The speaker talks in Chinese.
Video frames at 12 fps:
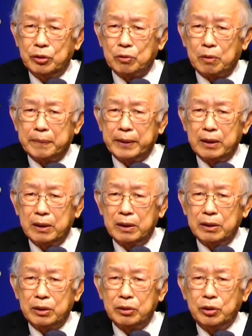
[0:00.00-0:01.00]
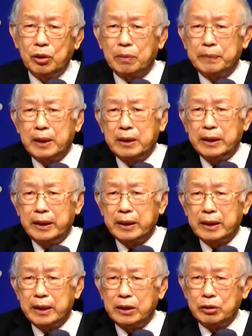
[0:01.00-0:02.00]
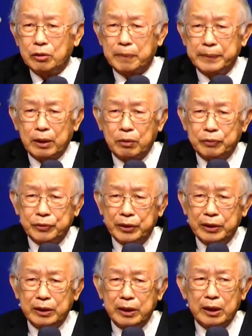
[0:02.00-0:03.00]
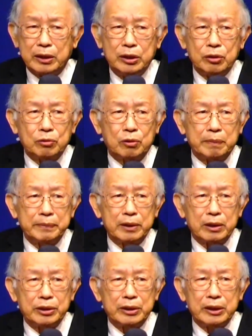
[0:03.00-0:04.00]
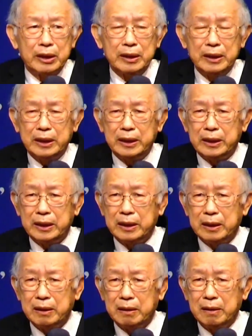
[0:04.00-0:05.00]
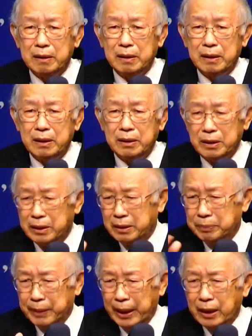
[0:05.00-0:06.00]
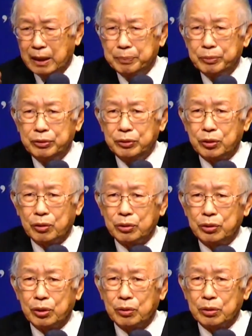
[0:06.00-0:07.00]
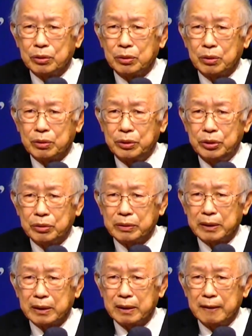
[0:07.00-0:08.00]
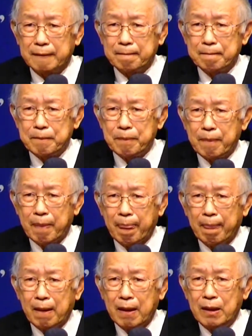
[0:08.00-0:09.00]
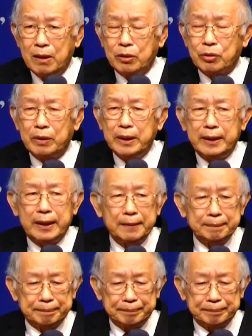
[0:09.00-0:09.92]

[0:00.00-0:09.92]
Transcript: 我们，是救我们的灵，也救我们的魂，也救我们的身体，是每一个部分都都都救的，所以呢。